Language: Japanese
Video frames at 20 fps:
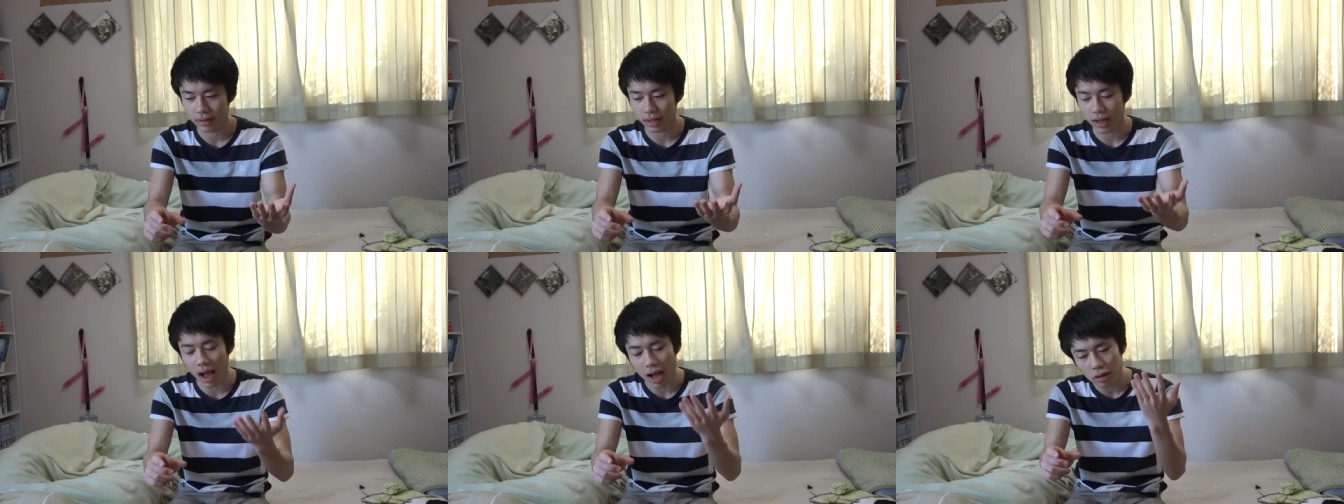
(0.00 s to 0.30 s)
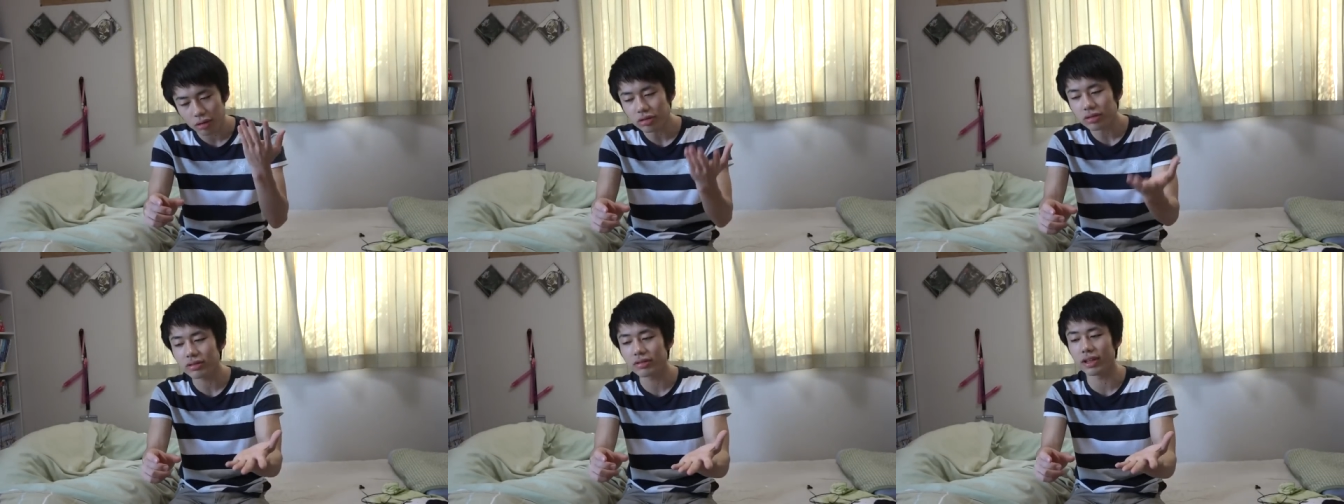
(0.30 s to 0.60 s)

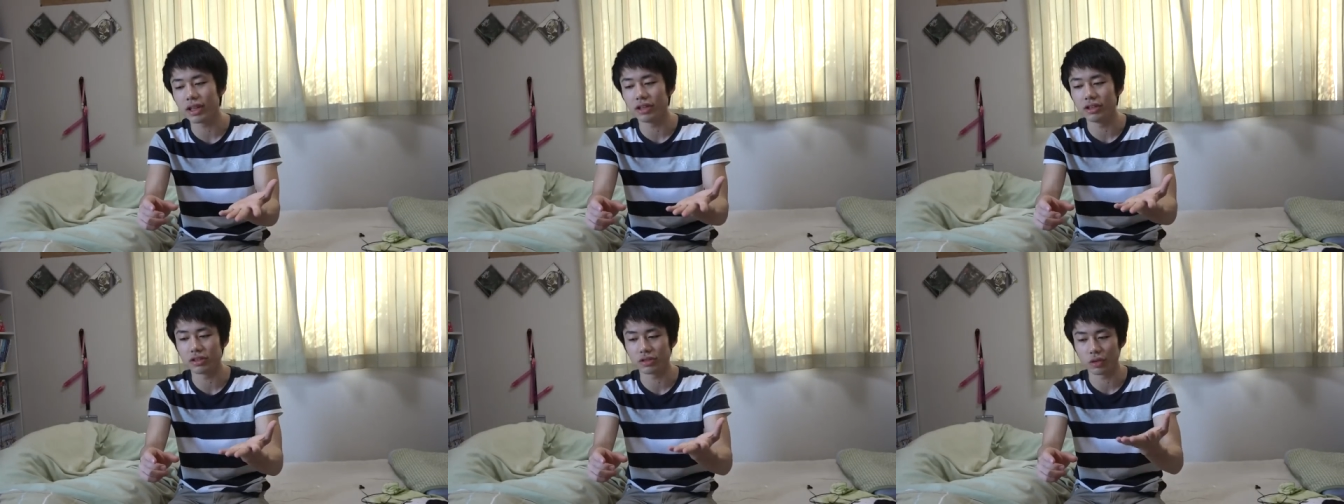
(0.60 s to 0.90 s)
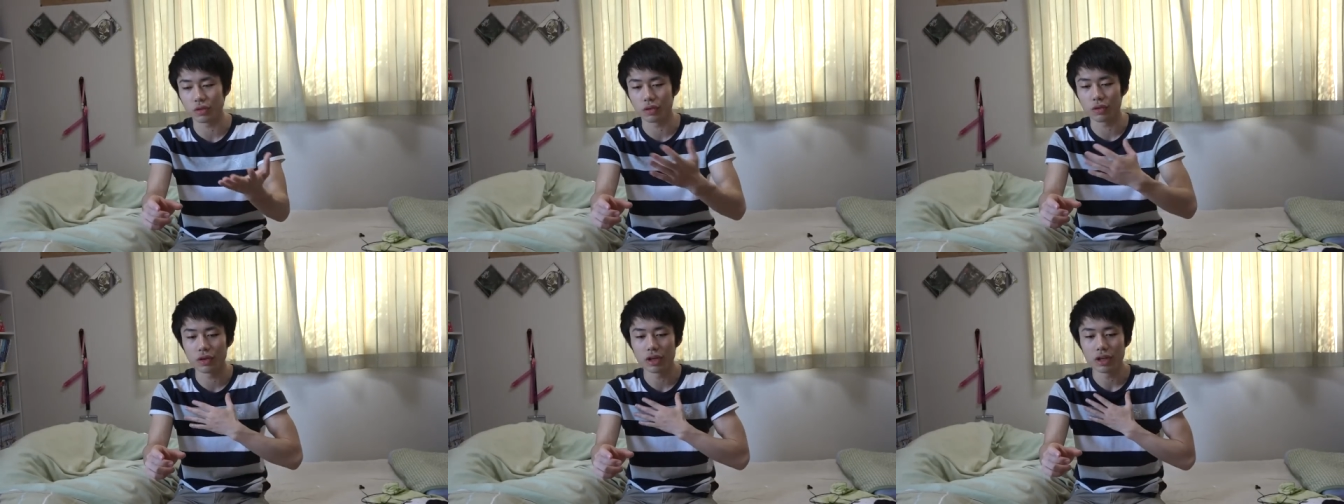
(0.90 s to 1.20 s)
買うっていう仕
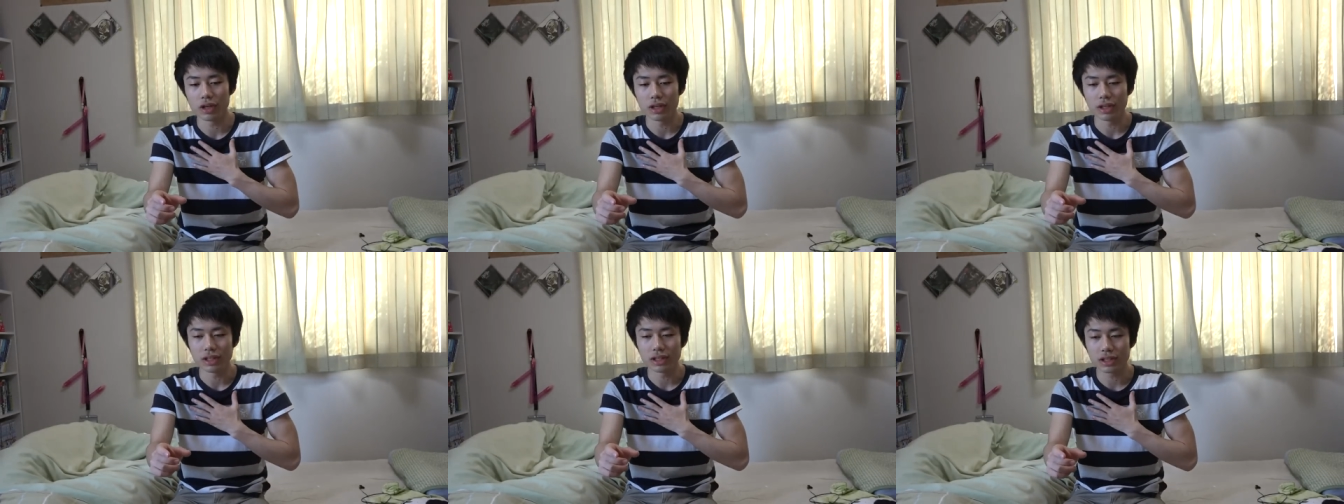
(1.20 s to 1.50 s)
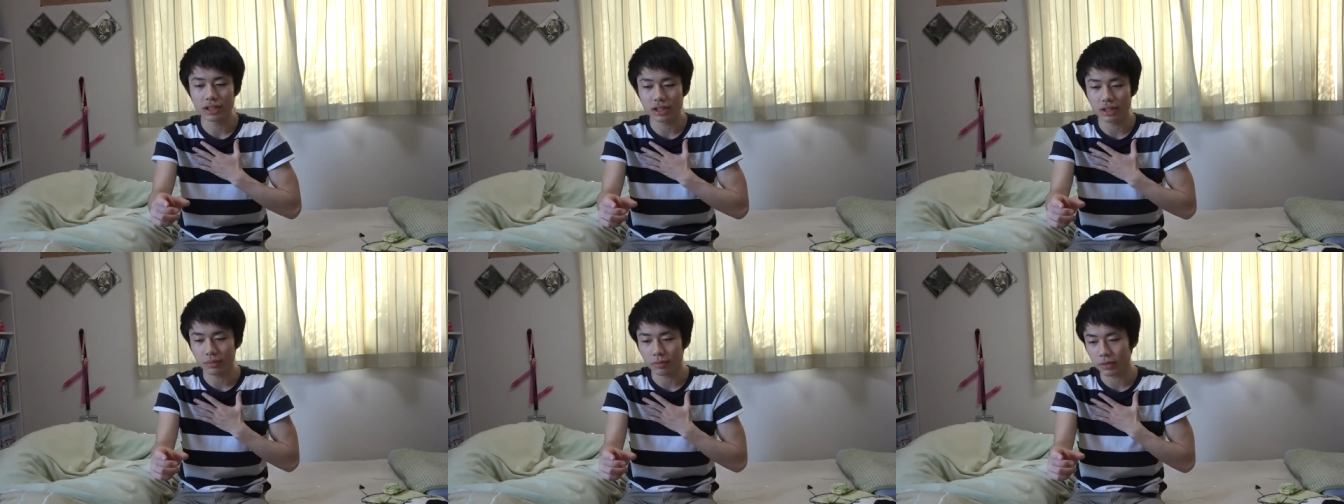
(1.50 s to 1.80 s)

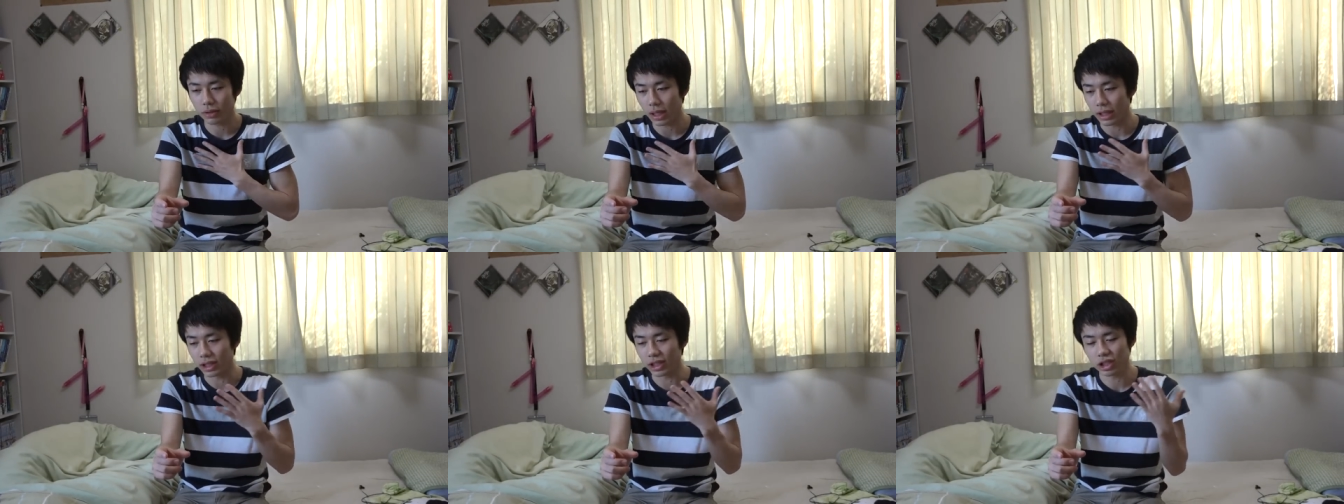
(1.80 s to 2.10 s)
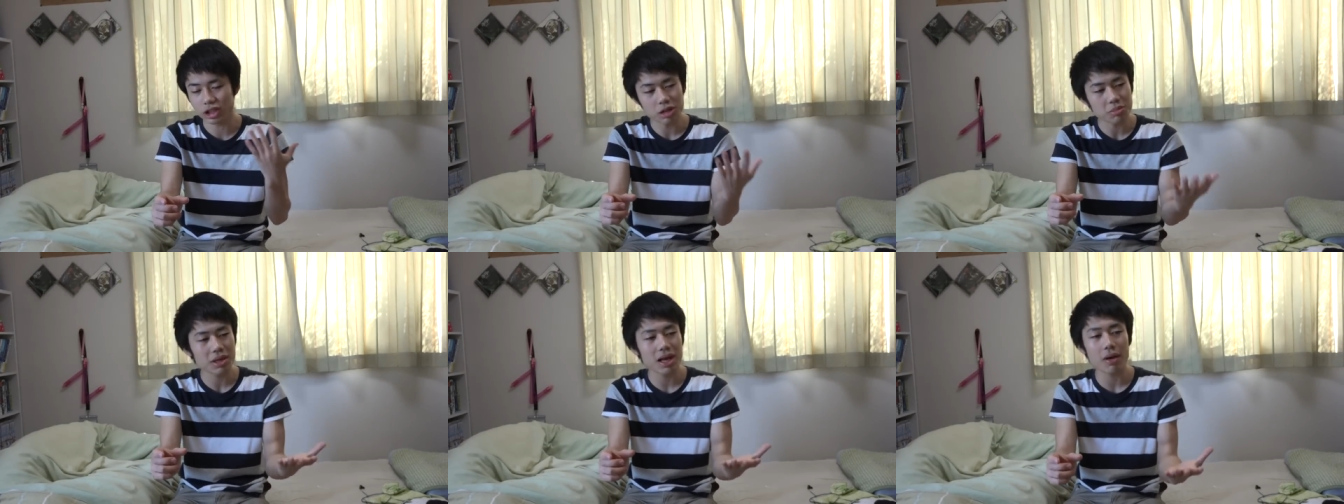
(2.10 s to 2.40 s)

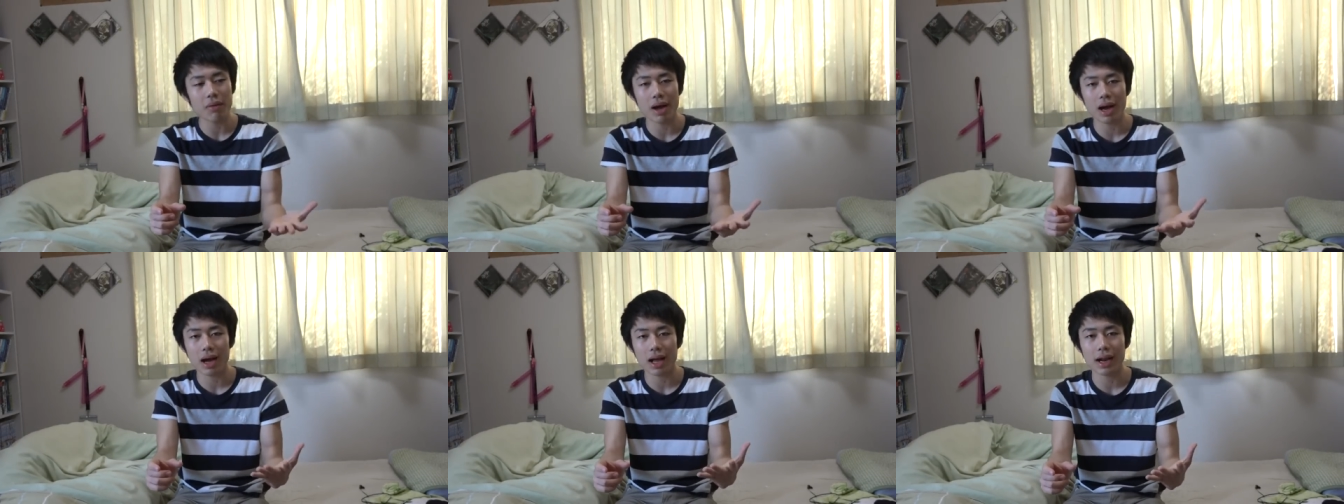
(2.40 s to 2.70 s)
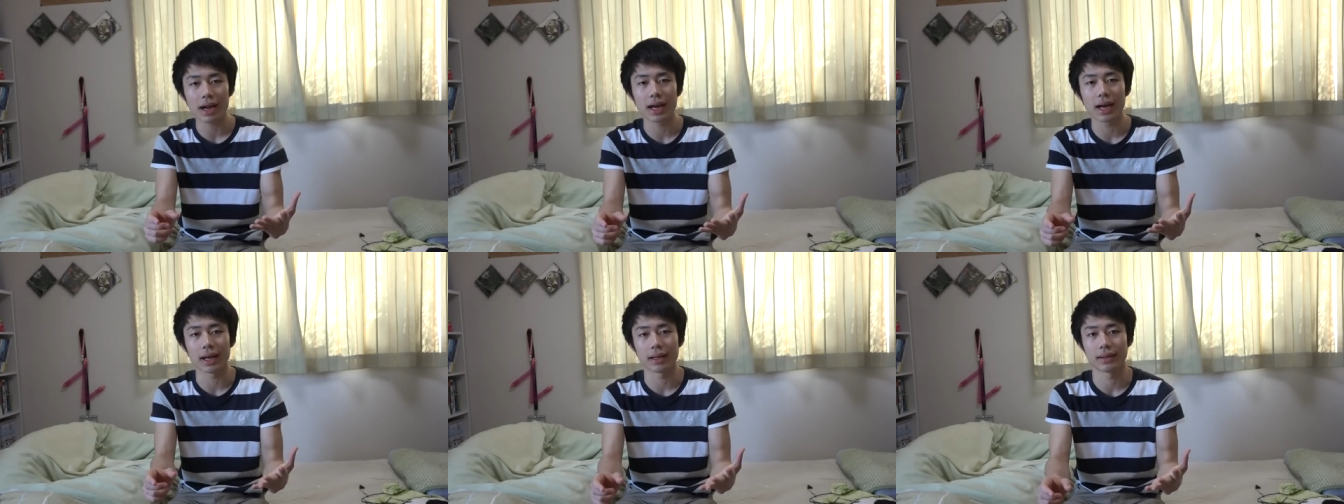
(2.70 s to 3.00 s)
組みが分か
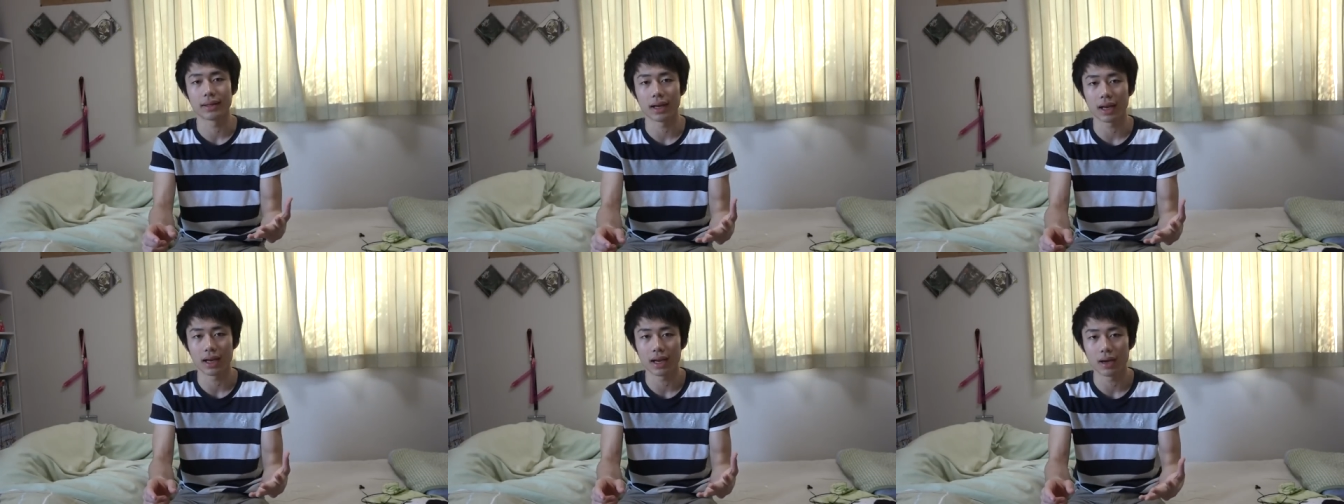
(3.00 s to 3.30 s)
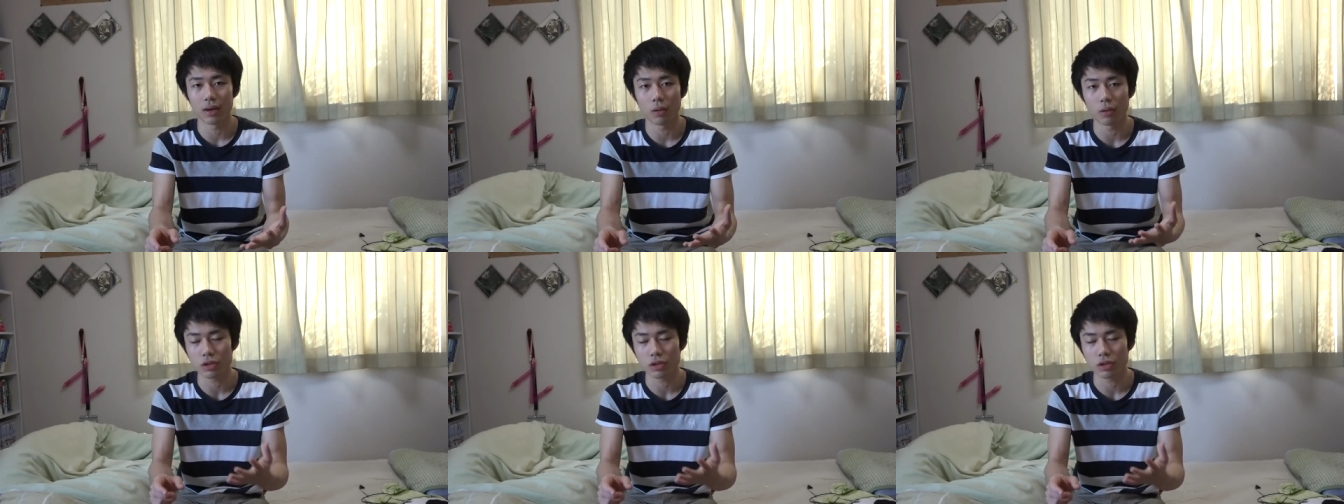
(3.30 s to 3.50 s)
らなかったから、